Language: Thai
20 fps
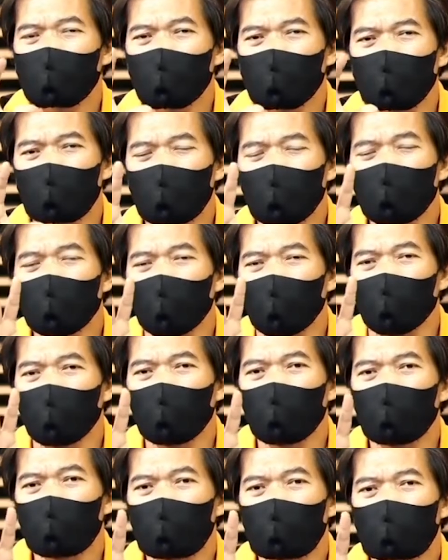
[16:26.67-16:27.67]
ที่เขา
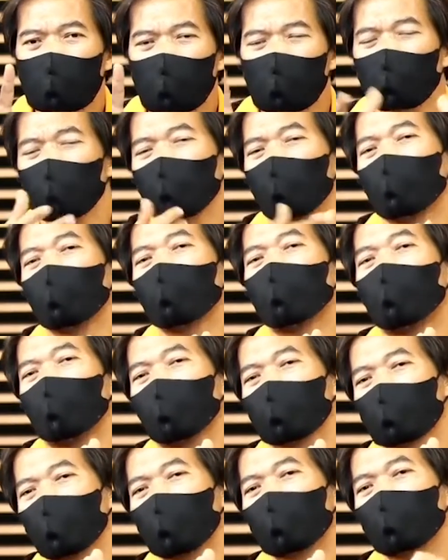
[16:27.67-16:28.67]
สตูดิโออ่ะ
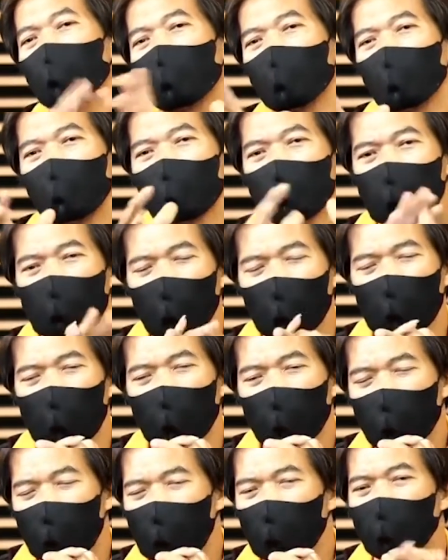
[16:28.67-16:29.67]
ทำเพลงทำ
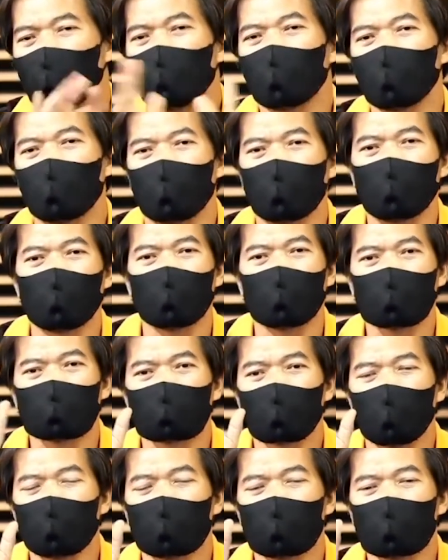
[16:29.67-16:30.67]
มาสเตอร์
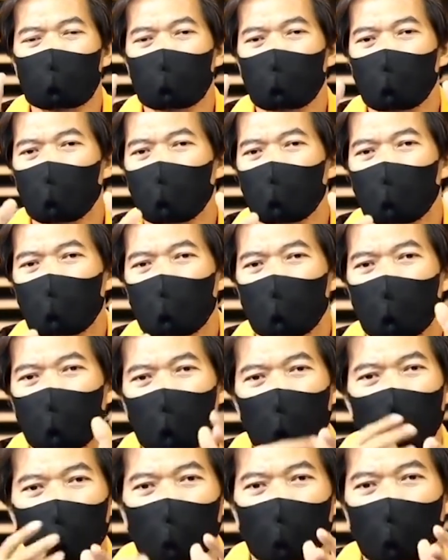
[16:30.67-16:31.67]

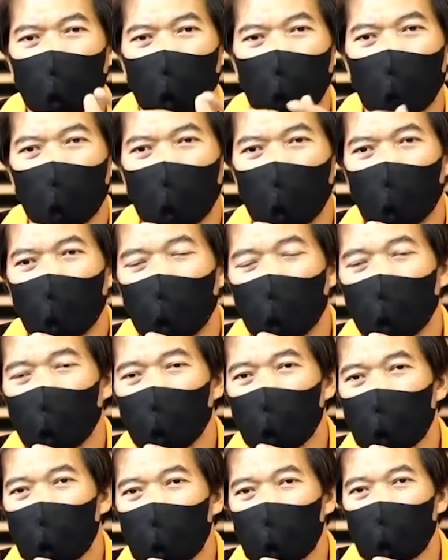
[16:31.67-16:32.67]
ทำ
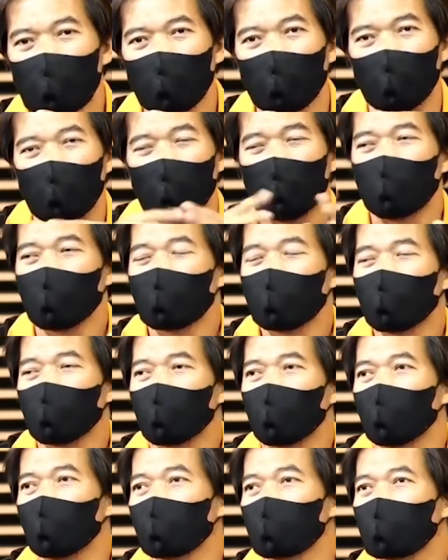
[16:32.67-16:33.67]
อะไรก็เรียกอะ
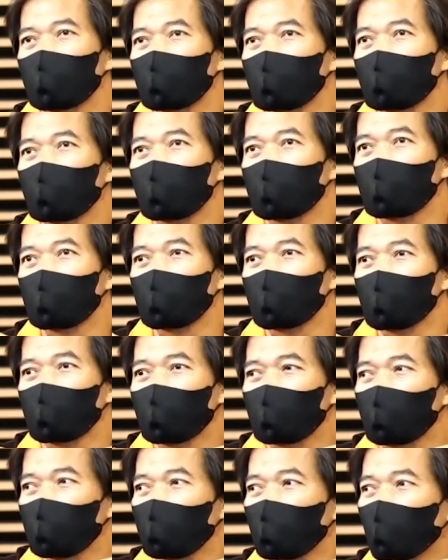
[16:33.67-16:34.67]
ไร
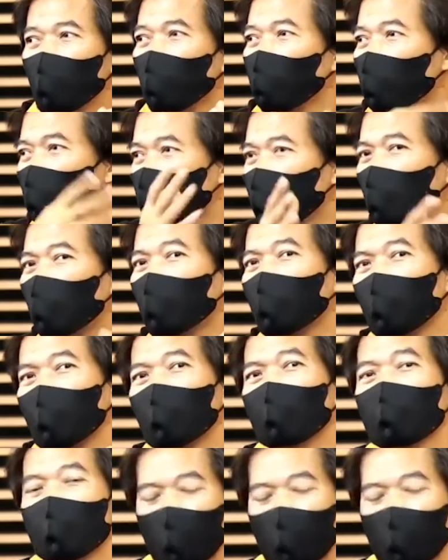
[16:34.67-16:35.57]
โปรดิวเซอร์อะไรแบบนั้